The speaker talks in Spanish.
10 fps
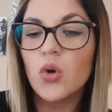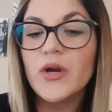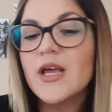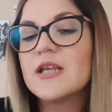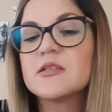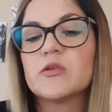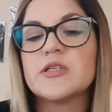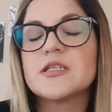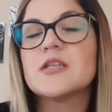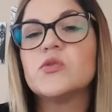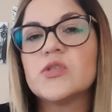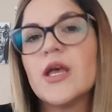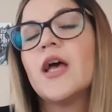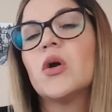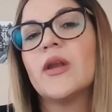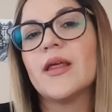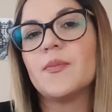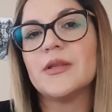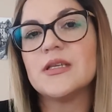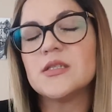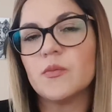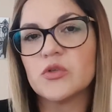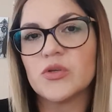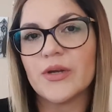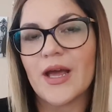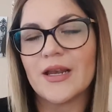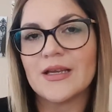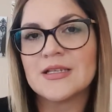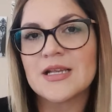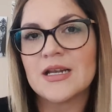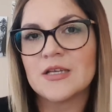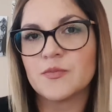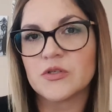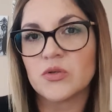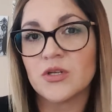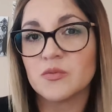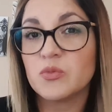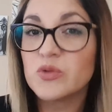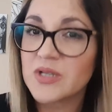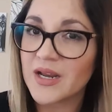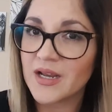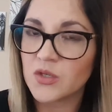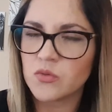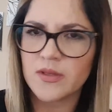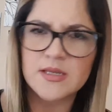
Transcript: Una de las cosas que sucede con la dependencia emocional es que las personas buscan ayuda,